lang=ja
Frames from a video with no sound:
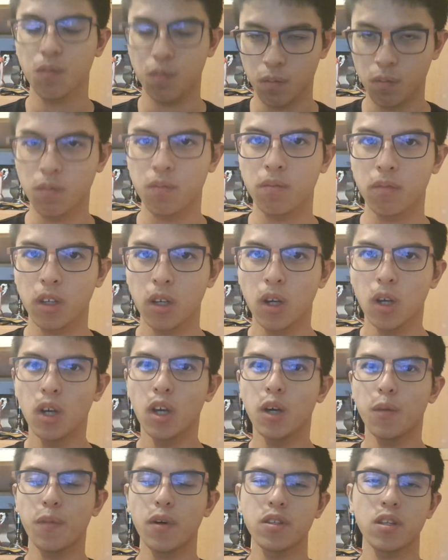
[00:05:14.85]
うん
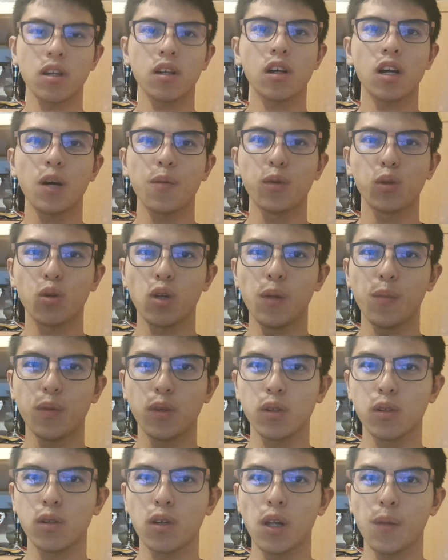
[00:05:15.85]
まあ、前回も
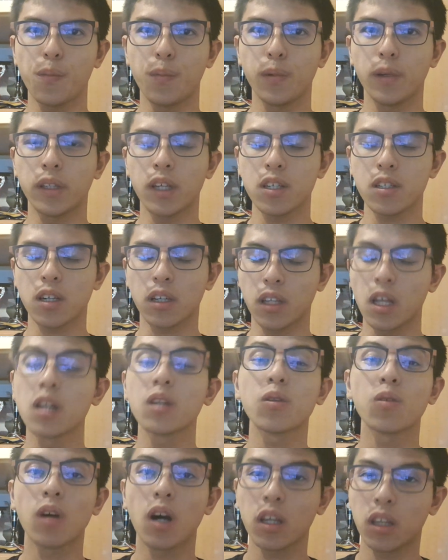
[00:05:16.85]
トリプルフリップで確か
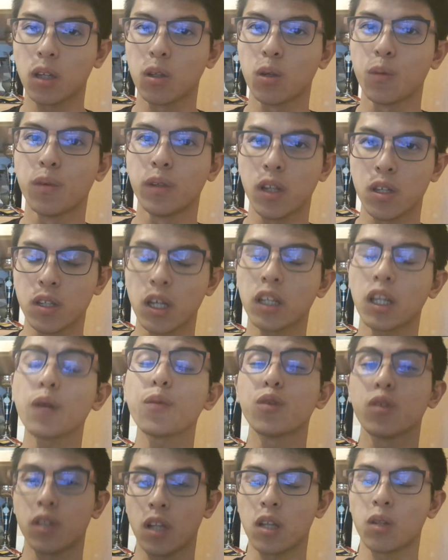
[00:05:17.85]
転倒があったと思うんです。た多
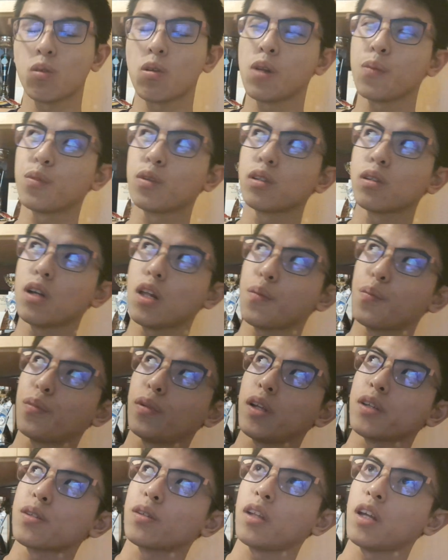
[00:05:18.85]
分ね、
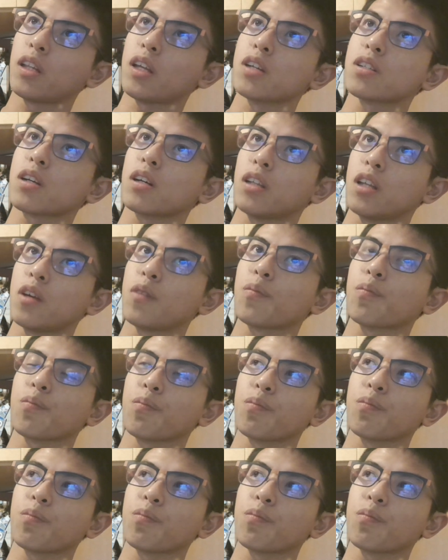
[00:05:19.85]
トリプルフリップですよね、確かね。